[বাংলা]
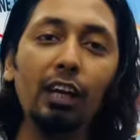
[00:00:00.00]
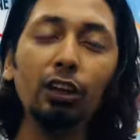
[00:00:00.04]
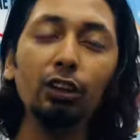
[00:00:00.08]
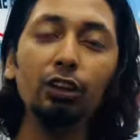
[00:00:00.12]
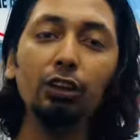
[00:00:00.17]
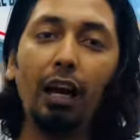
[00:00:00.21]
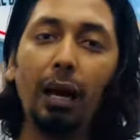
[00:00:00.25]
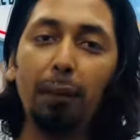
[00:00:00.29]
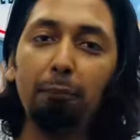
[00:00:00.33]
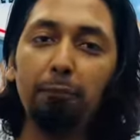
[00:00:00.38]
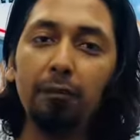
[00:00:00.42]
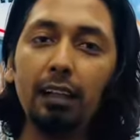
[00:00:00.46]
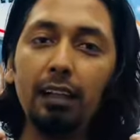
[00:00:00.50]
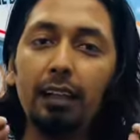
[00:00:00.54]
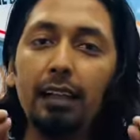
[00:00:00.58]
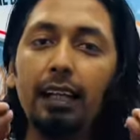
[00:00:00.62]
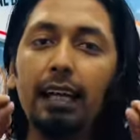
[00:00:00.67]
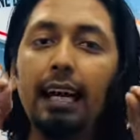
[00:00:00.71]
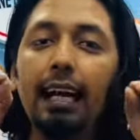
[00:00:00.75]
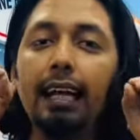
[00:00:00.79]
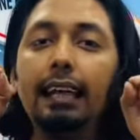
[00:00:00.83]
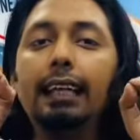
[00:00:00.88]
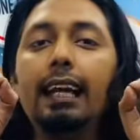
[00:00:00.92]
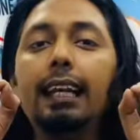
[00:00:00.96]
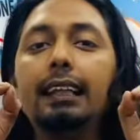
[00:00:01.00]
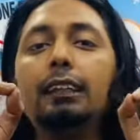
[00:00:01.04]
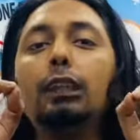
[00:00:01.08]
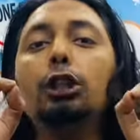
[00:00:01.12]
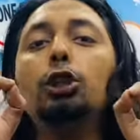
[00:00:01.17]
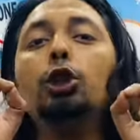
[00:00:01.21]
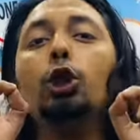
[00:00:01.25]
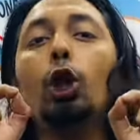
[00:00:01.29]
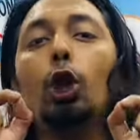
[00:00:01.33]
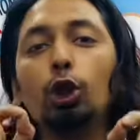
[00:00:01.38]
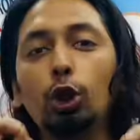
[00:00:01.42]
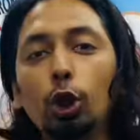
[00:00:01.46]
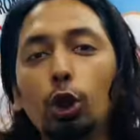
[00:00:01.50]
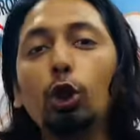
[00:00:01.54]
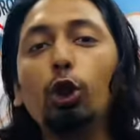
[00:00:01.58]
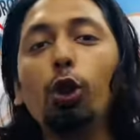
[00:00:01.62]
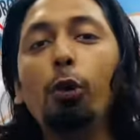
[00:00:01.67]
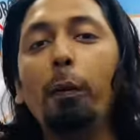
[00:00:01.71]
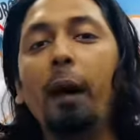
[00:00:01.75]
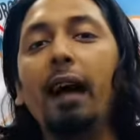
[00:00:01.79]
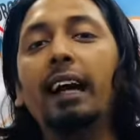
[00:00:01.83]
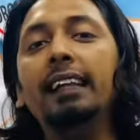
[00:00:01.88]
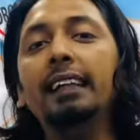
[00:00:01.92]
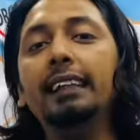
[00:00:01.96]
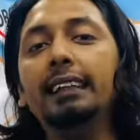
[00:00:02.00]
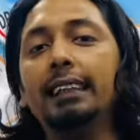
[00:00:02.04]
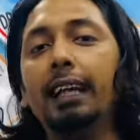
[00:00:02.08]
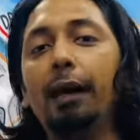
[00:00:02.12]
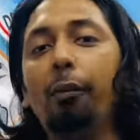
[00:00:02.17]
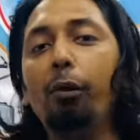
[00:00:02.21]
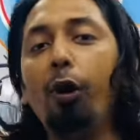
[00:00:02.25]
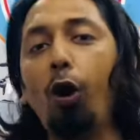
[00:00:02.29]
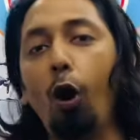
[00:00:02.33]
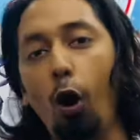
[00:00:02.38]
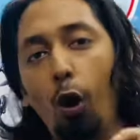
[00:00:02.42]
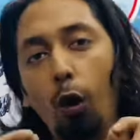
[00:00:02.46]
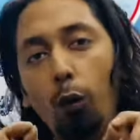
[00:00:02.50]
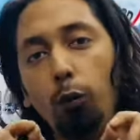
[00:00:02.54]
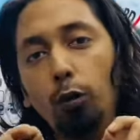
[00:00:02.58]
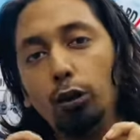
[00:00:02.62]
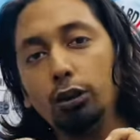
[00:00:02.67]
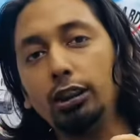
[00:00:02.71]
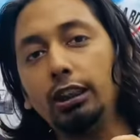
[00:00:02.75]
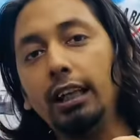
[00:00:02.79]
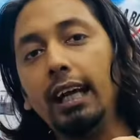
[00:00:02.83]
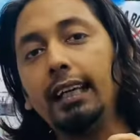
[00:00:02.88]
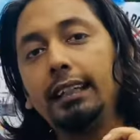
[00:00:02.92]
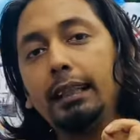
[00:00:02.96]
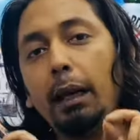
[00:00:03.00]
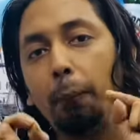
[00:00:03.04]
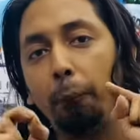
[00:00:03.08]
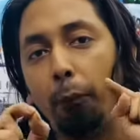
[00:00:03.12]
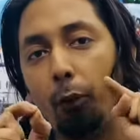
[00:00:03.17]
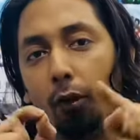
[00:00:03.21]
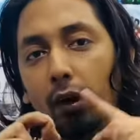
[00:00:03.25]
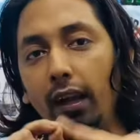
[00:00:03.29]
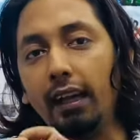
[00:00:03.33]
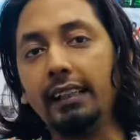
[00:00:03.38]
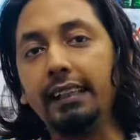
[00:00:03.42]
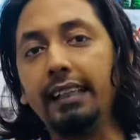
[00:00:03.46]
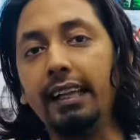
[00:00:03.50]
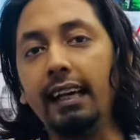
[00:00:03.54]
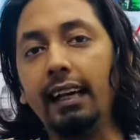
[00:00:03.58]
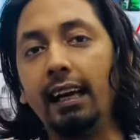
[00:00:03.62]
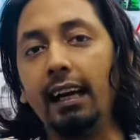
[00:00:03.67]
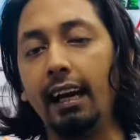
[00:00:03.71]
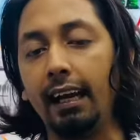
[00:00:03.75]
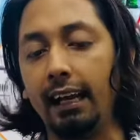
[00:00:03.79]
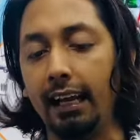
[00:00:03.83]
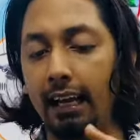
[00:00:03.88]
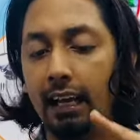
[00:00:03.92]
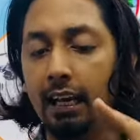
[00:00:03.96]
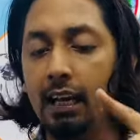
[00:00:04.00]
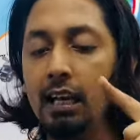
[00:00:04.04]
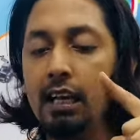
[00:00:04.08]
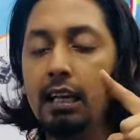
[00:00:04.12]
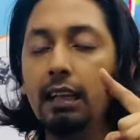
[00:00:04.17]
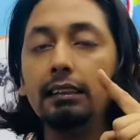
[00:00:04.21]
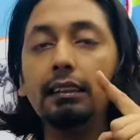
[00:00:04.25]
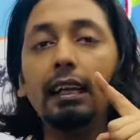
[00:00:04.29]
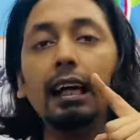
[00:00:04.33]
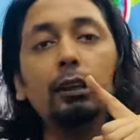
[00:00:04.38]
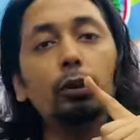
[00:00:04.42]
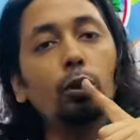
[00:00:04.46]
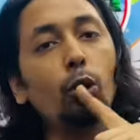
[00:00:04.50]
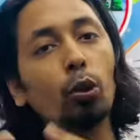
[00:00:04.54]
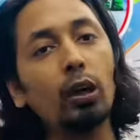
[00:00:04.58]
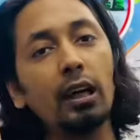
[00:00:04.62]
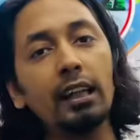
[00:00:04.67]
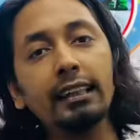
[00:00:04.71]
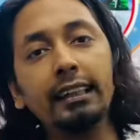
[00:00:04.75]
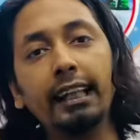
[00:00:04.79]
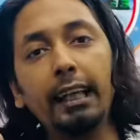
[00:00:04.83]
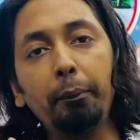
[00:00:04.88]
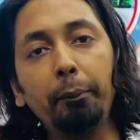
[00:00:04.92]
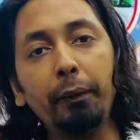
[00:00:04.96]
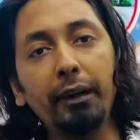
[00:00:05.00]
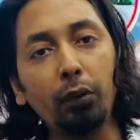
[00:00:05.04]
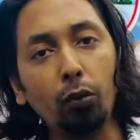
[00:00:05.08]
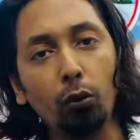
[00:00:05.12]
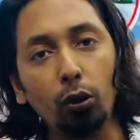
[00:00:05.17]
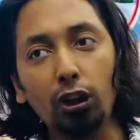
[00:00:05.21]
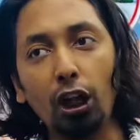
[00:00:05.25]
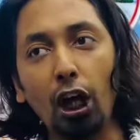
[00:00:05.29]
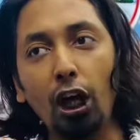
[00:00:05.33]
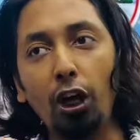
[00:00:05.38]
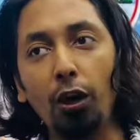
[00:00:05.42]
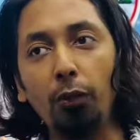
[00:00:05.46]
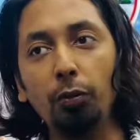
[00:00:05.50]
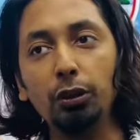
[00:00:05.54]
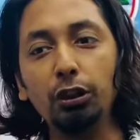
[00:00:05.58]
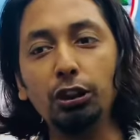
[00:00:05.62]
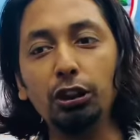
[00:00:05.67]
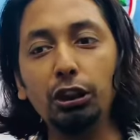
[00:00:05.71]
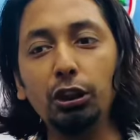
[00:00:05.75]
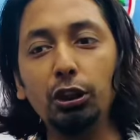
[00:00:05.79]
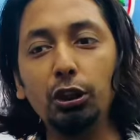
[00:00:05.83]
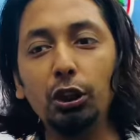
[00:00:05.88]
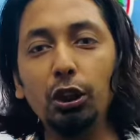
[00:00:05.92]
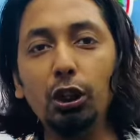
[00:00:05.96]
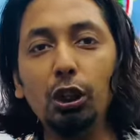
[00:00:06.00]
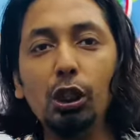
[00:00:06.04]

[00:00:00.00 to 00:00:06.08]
সো আপনাদের এটা একটা সতর্ক বাণী হিসাবে অবশ্যই একটা প্রোডাক্ট কেনার আগে তার দোকান দেখবেন কোথায় অবস্থিত